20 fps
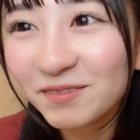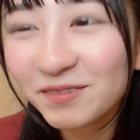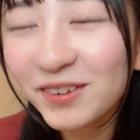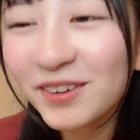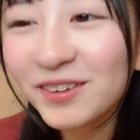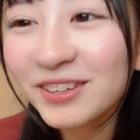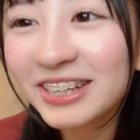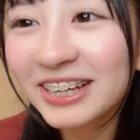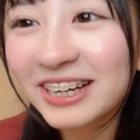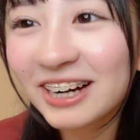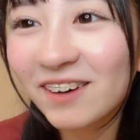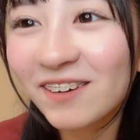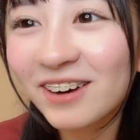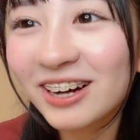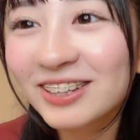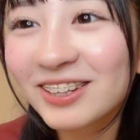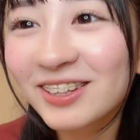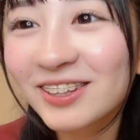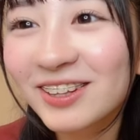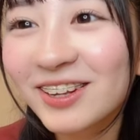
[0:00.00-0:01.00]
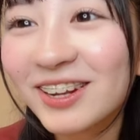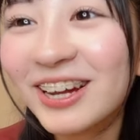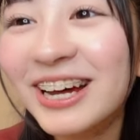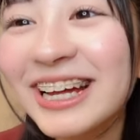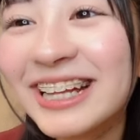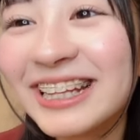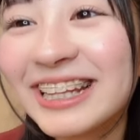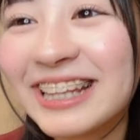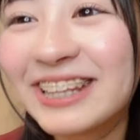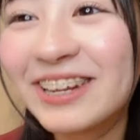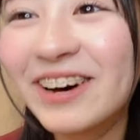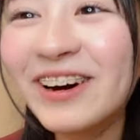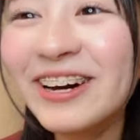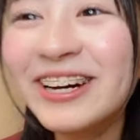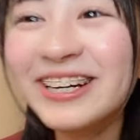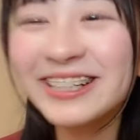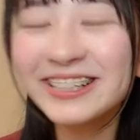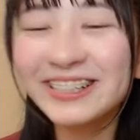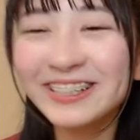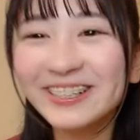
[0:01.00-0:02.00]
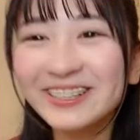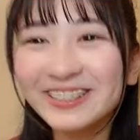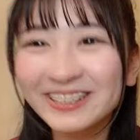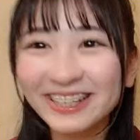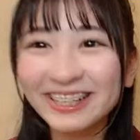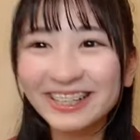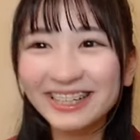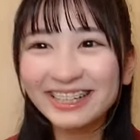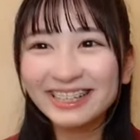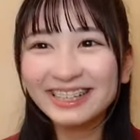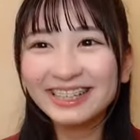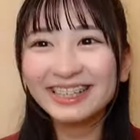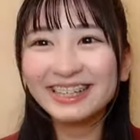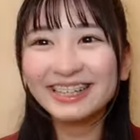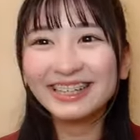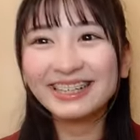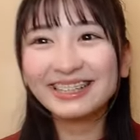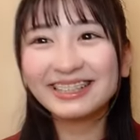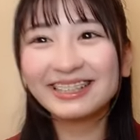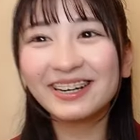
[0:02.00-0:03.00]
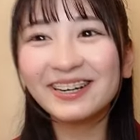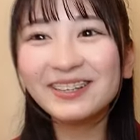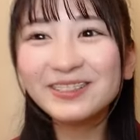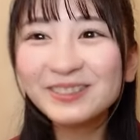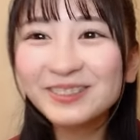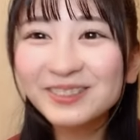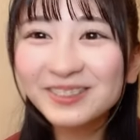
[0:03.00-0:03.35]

う妙に顔が整うどういうことどうい